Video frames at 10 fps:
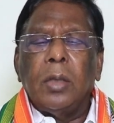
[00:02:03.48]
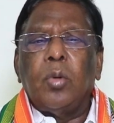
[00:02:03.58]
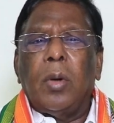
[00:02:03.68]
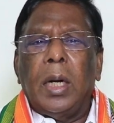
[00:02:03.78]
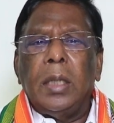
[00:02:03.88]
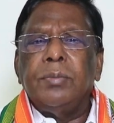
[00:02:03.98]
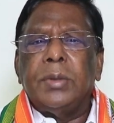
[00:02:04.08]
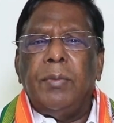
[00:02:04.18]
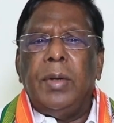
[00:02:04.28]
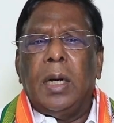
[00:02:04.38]
மருத்துவர்களையும்
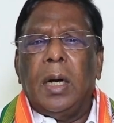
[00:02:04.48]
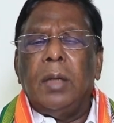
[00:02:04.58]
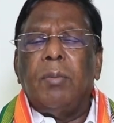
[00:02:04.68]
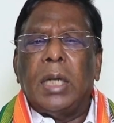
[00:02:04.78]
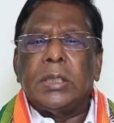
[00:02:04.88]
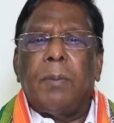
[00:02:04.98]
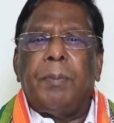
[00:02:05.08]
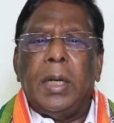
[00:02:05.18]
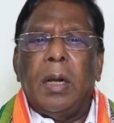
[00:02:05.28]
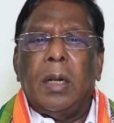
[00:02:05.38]
செவிலியர்களையும் ஆஷா
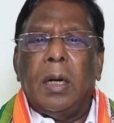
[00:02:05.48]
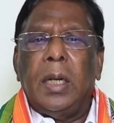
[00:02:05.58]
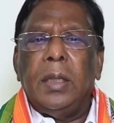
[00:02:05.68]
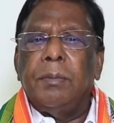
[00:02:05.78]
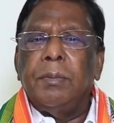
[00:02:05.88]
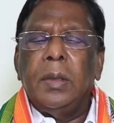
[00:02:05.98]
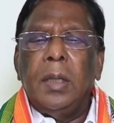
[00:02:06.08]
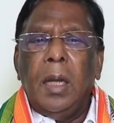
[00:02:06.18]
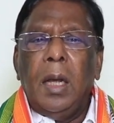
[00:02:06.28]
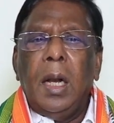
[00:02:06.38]
பணியாளர்களையும்
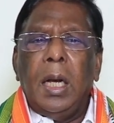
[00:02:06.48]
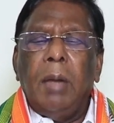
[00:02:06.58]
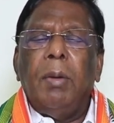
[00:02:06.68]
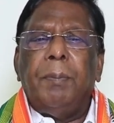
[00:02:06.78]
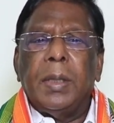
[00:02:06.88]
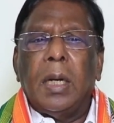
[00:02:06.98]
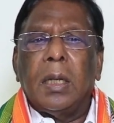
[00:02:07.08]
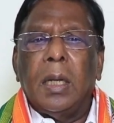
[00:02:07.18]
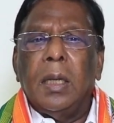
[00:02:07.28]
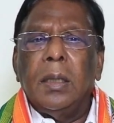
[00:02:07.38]

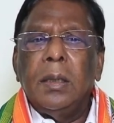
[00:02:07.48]
நியமிப்பதற்கு